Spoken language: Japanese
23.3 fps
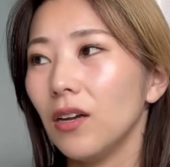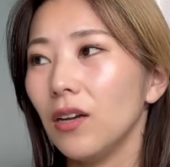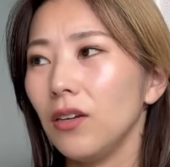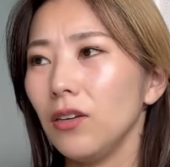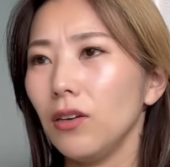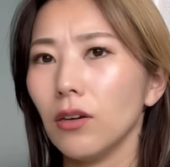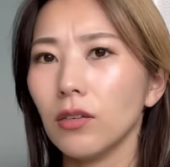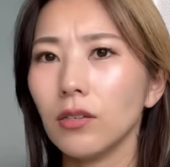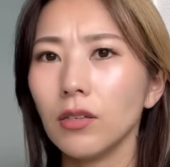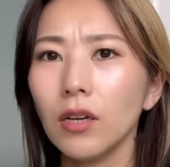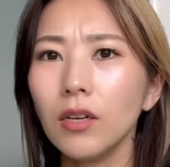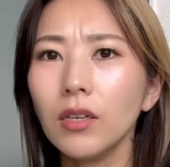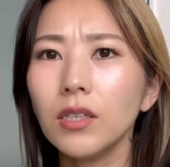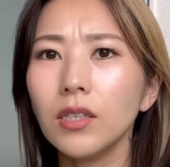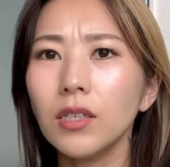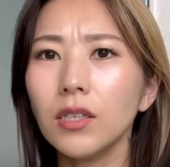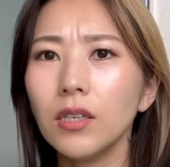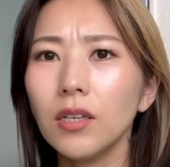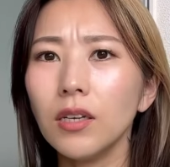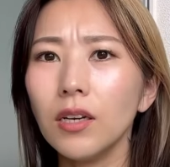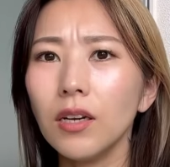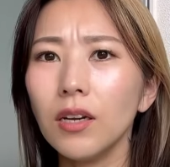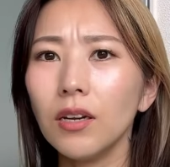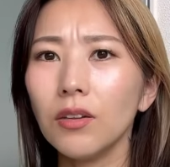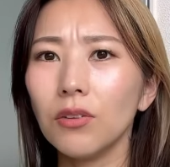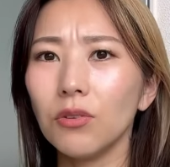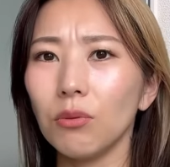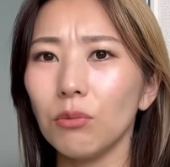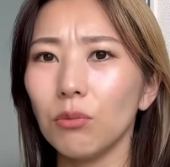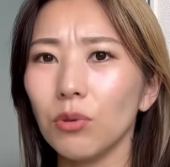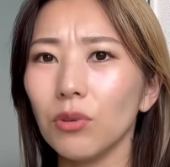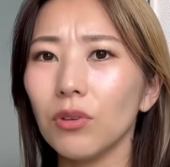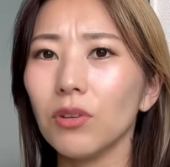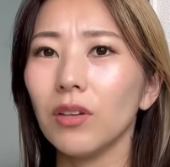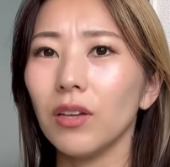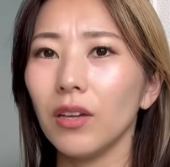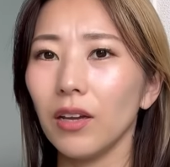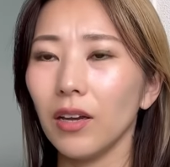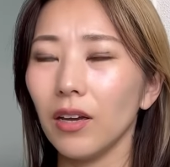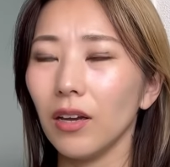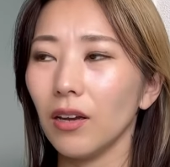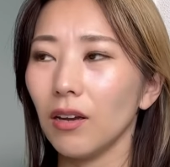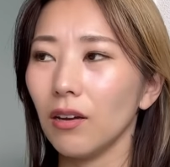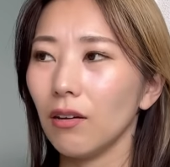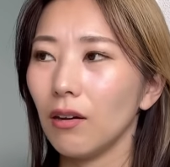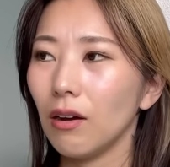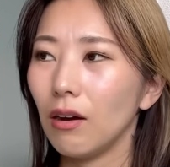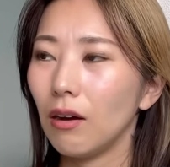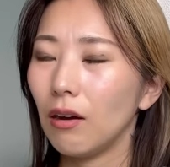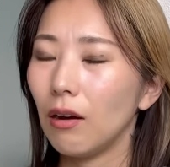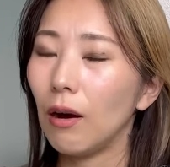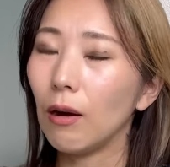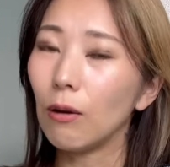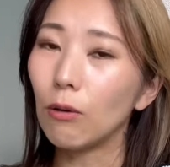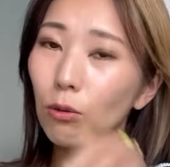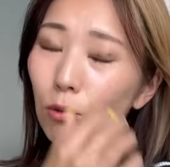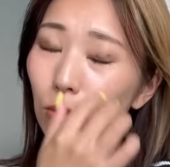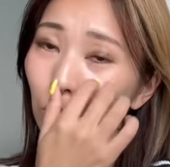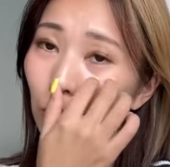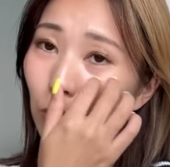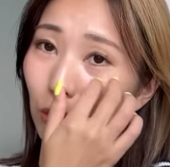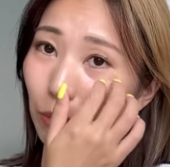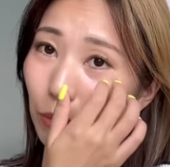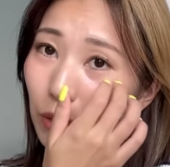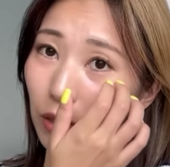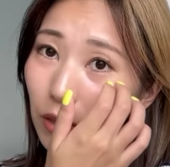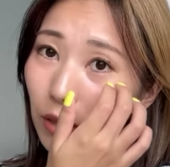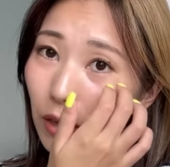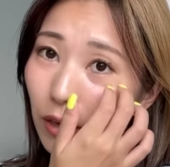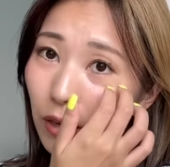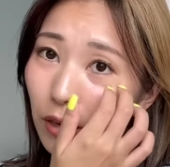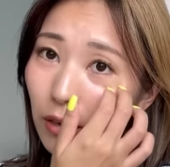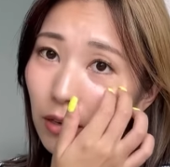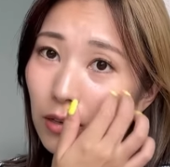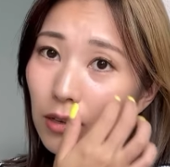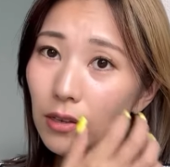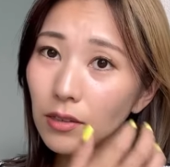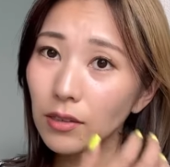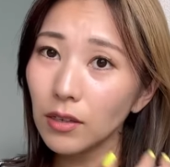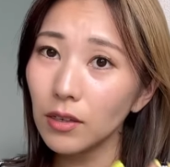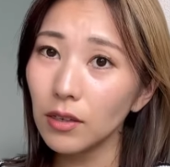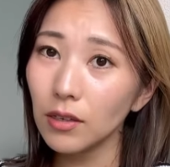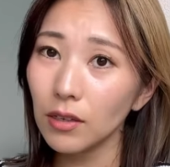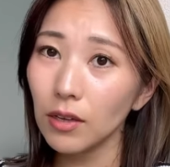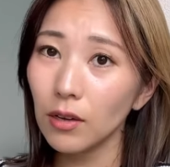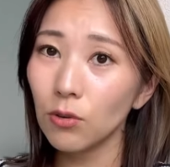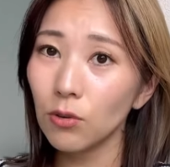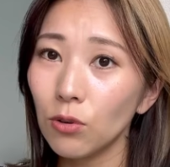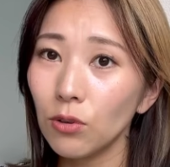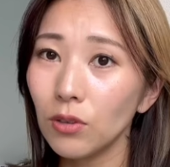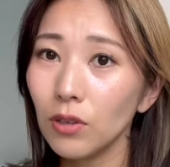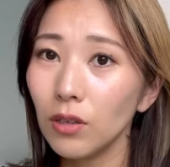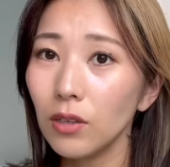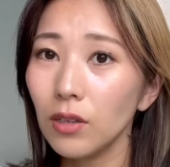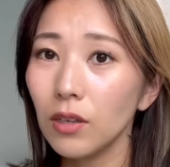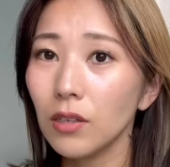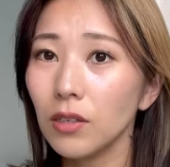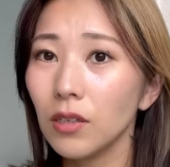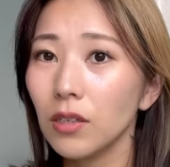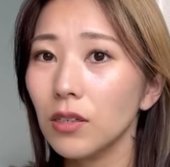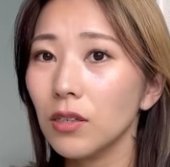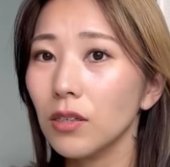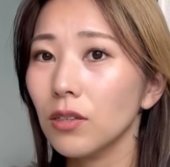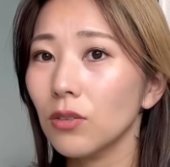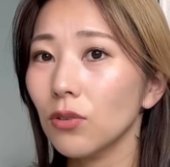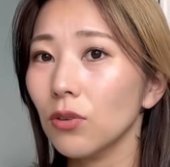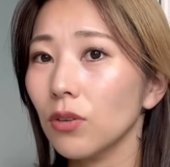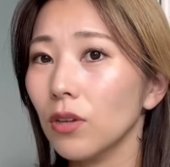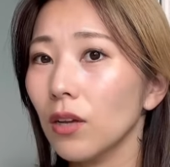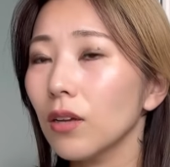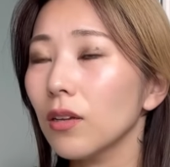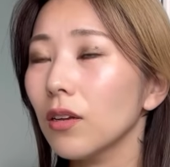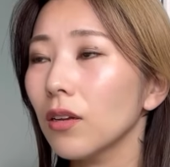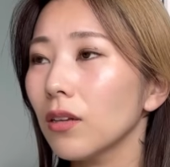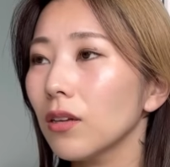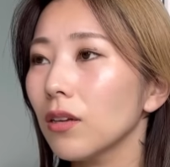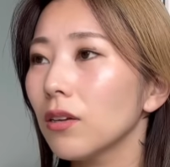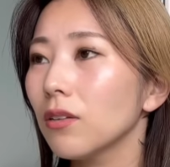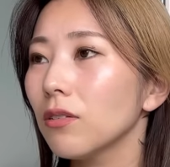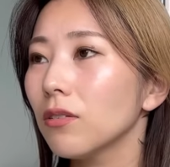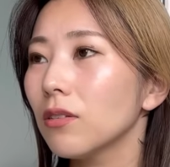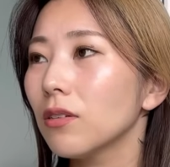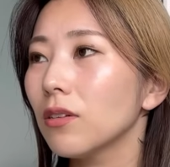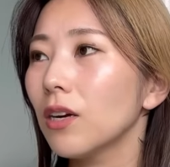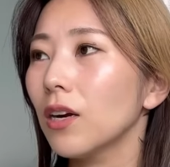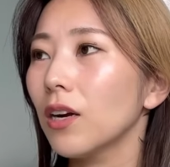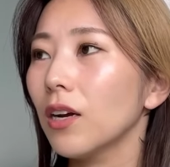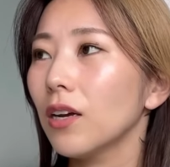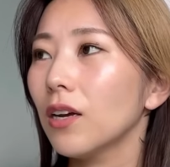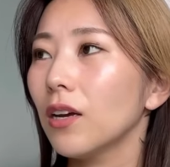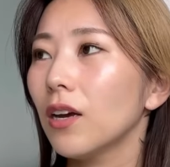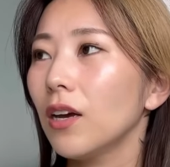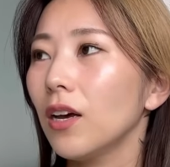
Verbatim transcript: 優しいと思ってあこんなみんなやさいやんな優しい人いたんだっていうくらい